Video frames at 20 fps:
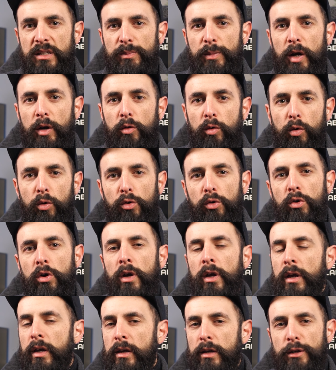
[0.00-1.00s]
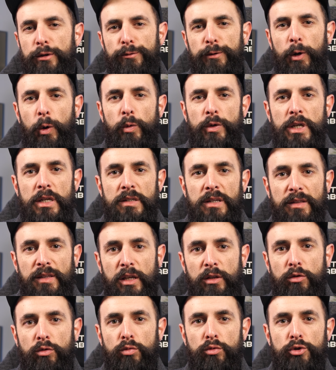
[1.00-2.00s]
des macros, verrouiller
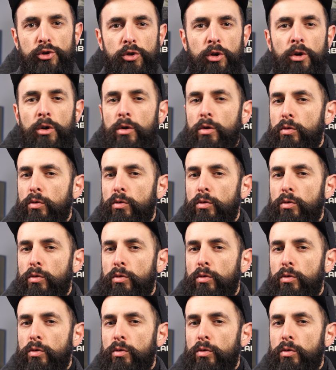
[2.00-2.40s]
certaines touches